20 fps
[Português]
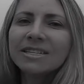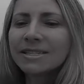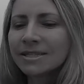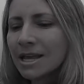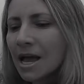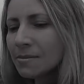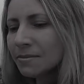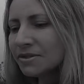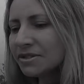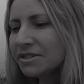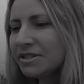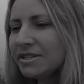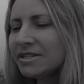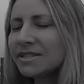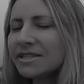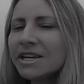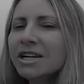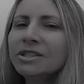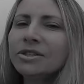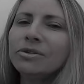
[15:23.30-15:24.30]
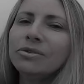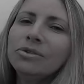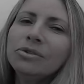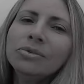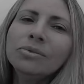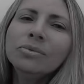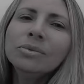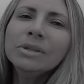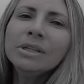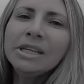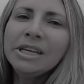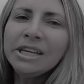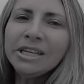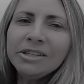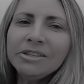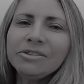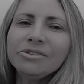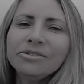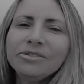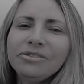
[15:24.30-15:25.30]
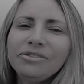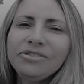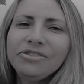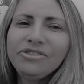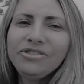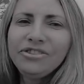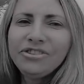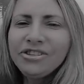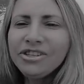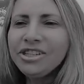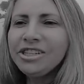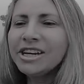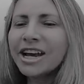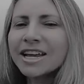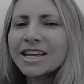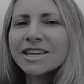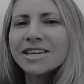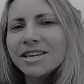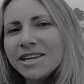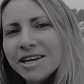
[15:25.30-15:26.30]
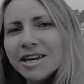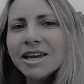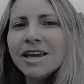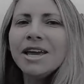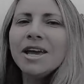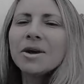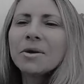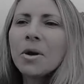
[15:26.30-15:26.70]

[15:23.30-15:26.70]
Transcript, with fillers: Estamos iniciando um lindo dia aqui